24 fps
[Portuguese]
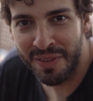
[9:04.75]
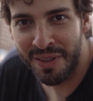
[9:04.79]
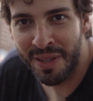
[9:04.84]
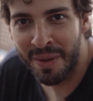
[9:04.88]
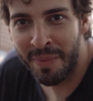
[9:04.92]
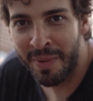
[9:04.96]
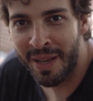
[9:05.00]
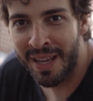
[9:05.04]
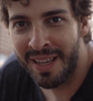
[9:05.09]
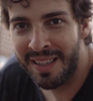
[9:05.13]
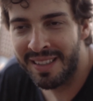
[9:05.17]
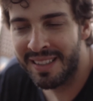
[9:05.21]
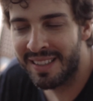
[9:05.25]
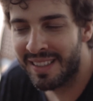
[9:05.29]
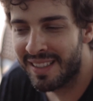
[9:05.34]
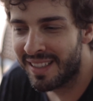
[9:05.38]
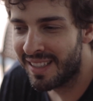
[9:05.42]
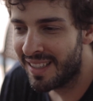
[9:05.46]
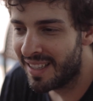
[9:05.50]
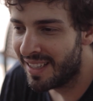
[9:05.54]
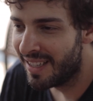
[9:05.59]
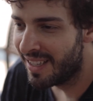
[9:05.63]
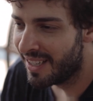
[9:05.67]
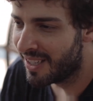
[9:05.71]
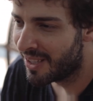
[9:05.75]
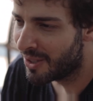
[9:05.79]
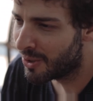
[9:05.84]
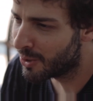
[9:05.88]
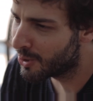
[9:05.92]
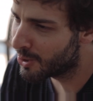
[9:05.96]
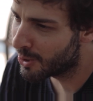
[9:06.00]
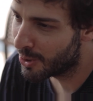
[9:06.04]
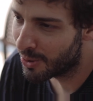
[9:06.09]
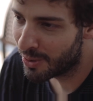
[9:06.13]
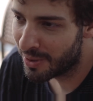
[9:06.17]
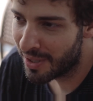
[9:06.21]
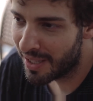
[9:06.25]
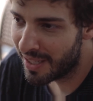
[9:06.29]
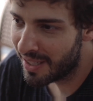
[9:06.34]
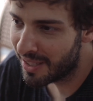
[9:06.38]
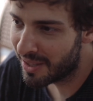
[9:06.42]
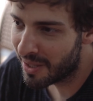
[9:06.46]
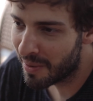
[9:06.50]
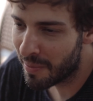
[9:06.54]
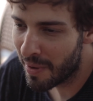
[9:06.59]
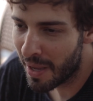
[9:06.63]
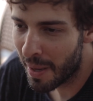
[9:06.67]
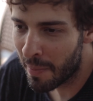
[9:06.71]
também, que o som dele
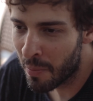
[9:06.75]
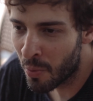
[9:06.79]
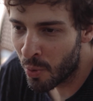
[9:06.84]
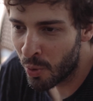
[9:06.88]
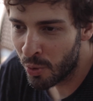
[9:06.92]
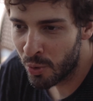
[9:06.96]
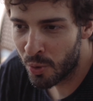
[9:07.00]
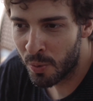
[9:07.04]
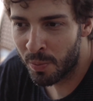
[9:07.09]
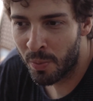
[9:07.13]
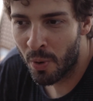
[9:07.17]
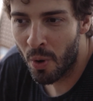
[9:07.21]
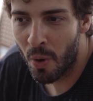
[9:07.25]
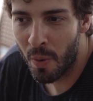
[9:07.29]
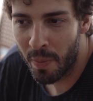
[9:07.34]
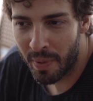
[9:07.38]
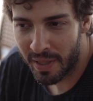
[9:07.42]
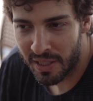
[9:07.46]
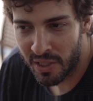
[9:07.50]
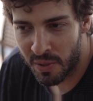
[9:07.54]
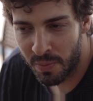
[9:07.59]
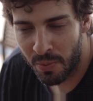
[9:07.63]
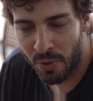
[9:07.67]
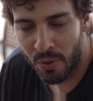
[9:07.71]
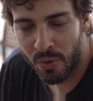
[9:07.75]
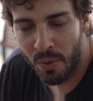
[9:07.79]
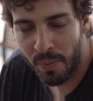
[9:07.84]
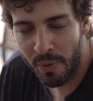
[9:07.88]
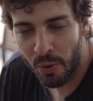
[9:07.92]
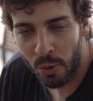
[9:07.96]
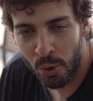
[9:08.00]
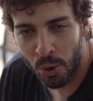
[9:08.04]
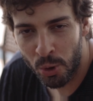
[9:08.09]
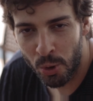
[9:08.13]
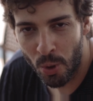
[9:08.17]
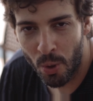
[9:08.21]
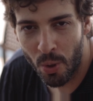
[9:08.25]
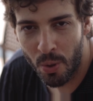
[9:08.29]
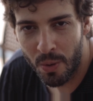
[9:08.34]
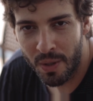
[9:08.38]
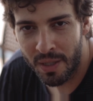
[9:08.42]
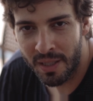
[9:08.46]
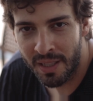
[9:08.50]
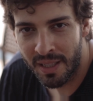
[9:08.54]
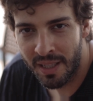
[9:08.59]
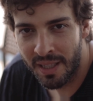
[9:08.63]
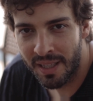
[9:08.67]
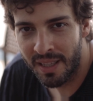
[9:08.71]
também é muito bom, participou do meu show
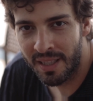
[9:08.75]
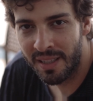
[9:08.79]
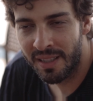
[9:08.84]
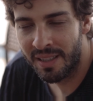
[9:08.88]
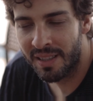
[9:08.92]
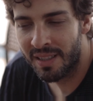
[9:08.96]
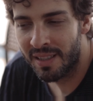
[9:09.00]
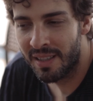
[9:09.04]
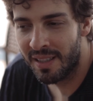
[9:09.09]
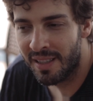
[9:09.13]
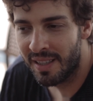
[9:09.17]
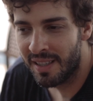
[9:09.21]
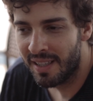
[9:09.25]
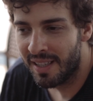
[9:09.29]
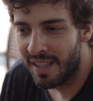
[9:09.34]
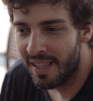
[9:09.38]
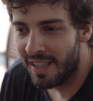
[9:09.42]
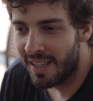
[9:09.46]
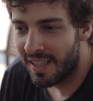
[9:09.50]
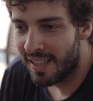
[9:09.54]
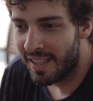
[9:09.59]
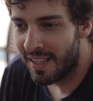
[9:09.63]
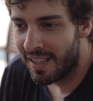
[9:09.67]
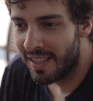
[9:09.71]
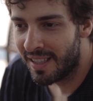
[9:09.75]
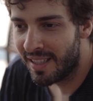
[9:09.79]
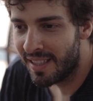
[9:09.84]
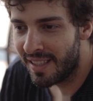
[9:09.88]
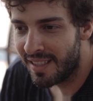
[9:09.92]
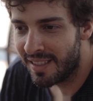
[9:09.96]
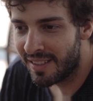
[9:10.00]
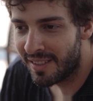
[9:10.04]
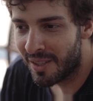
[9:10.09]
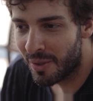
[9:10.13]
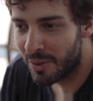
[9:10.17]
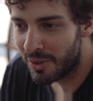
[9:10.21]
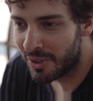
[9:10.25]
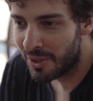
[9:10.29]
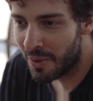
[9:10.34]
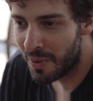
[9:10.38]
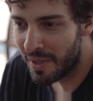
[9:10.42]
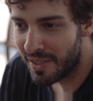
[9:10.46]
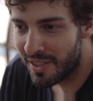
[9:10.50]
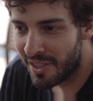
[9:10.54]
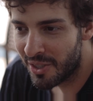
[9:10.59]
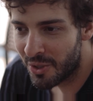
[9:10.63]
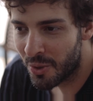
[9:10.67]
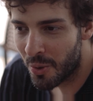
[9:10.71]
aqui. E, então são
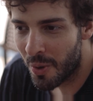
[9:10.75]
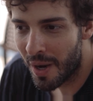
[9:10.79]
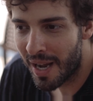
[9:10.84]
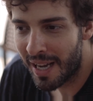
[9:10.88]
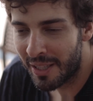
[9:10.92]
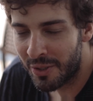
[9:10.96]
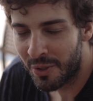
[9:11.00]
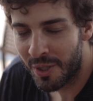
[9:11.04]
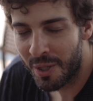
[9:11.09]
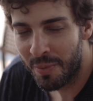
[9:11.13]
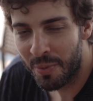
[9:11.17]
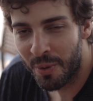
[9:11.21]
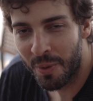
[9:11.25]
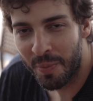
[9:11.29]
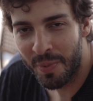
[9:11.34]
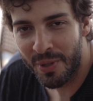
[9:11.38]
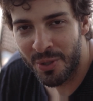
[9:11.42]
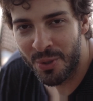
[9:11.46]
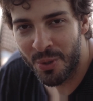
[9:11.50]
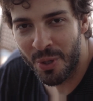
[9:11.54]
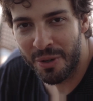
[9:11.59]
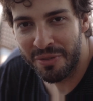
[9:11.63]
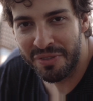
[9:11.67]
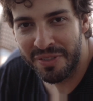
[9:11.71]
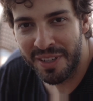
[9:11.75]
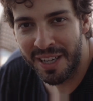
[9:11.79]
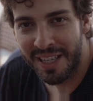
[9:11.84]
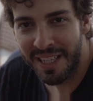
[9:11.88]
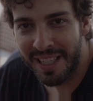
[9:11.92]
esses quatro aí para o pessoal ficar